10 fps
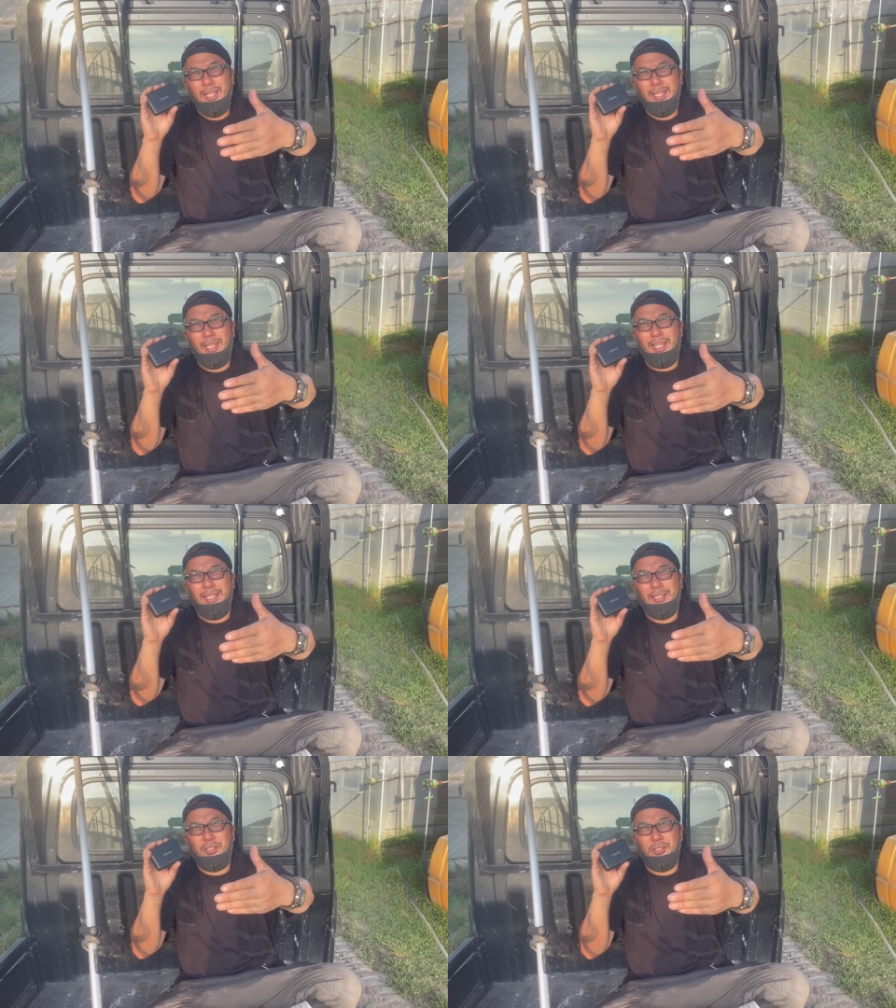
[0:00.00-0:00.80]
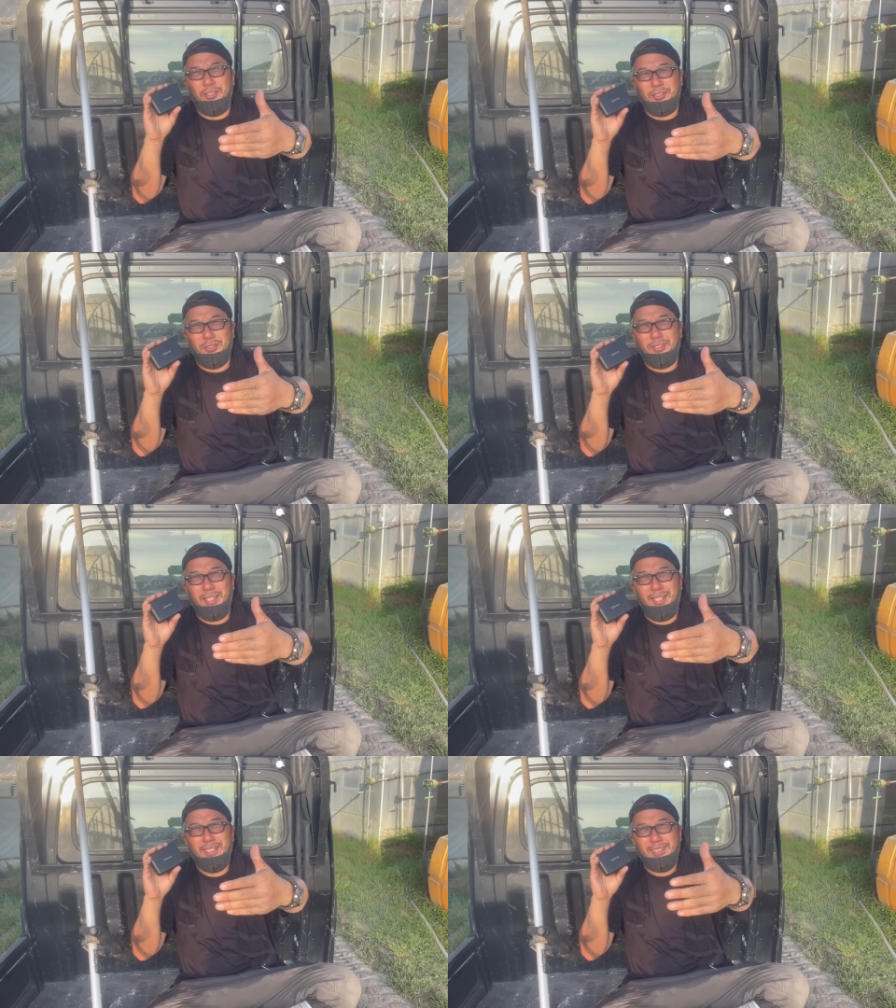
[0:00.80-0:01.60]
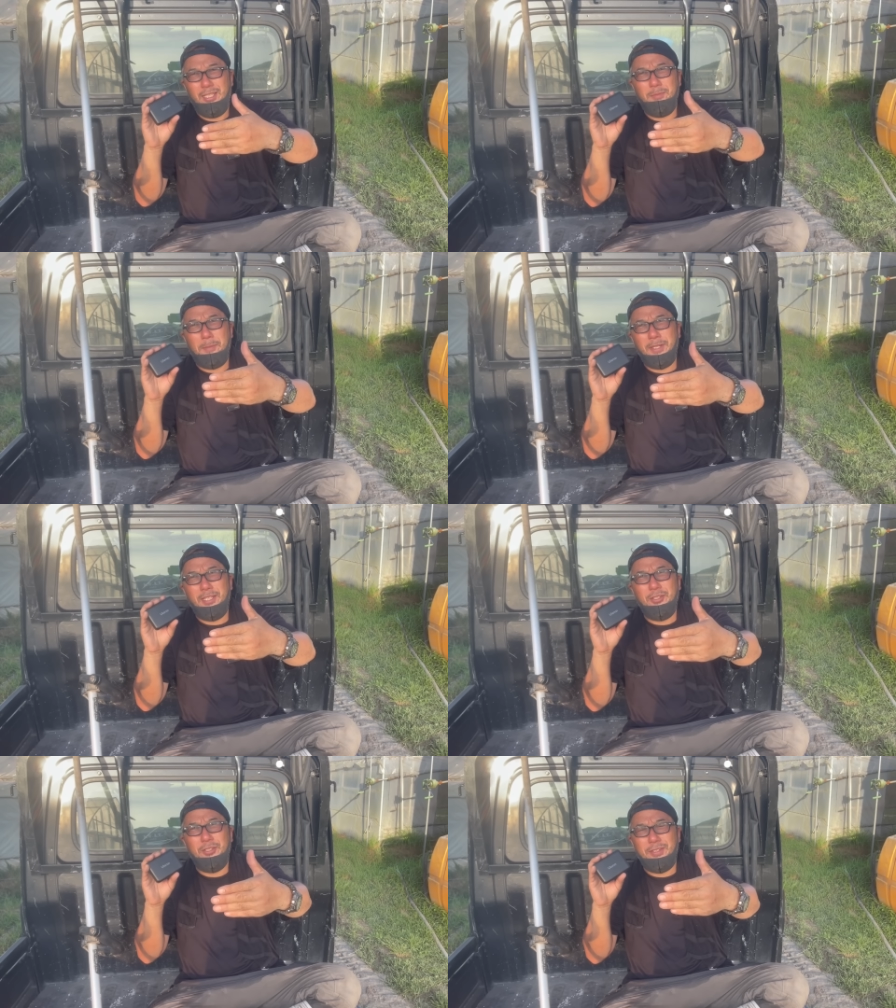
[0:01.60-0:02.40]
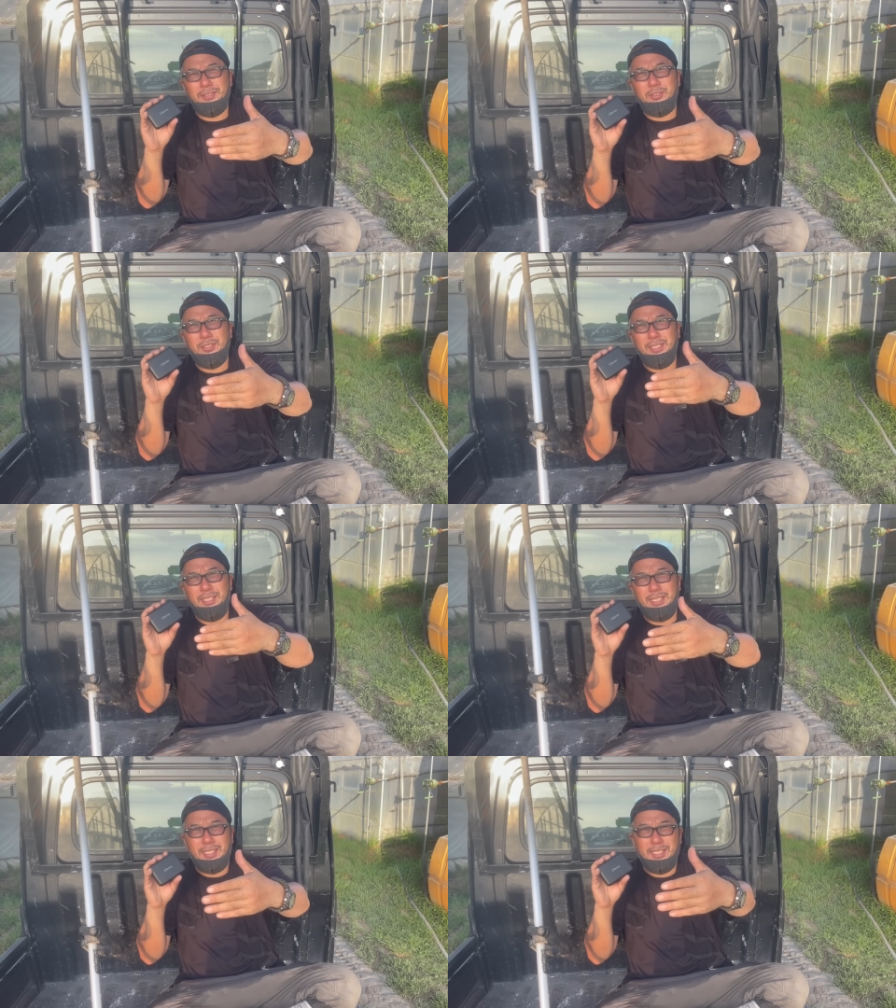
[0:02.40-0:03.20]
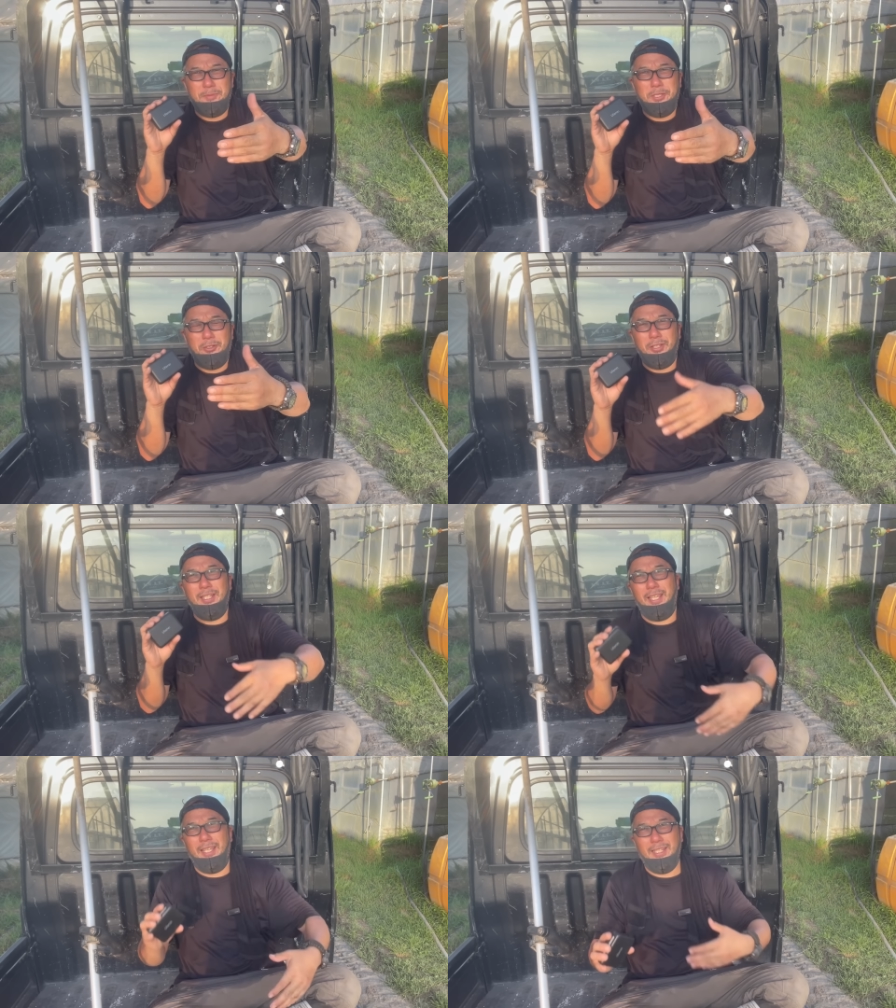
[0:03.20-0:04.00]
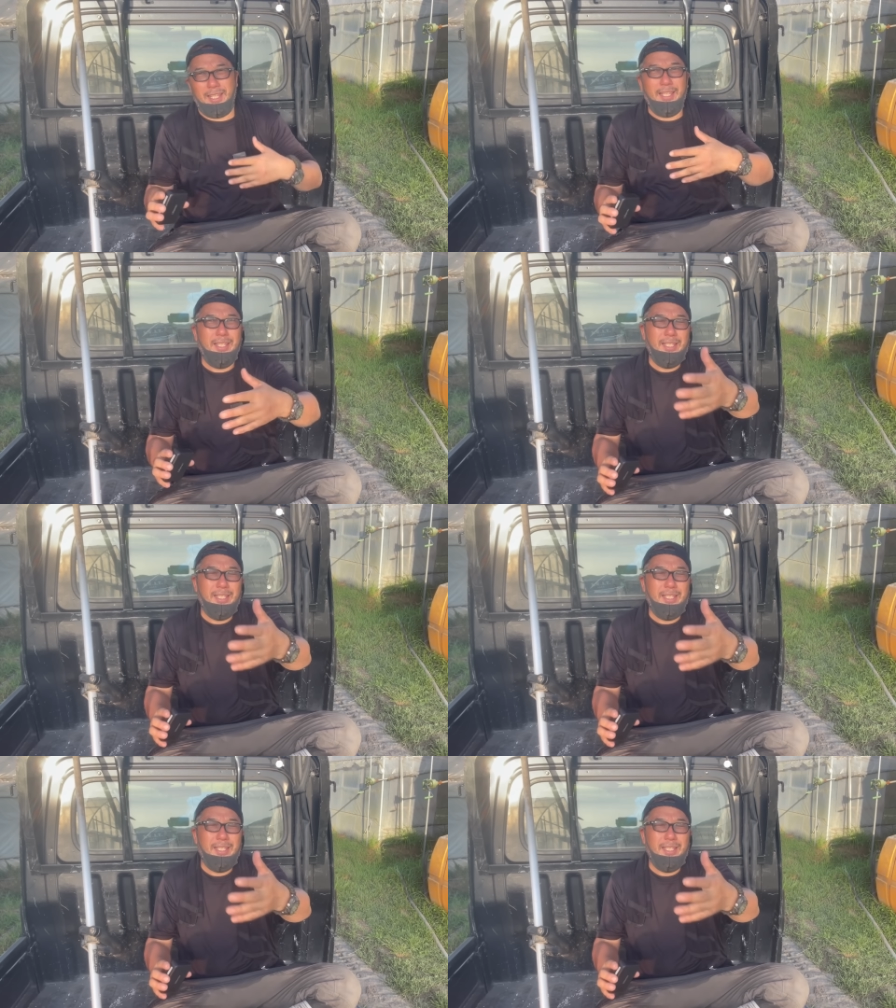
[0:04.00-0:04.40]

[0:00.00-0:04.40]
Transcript: えー、距離をとって今までよりは少し引き気味の絵でね、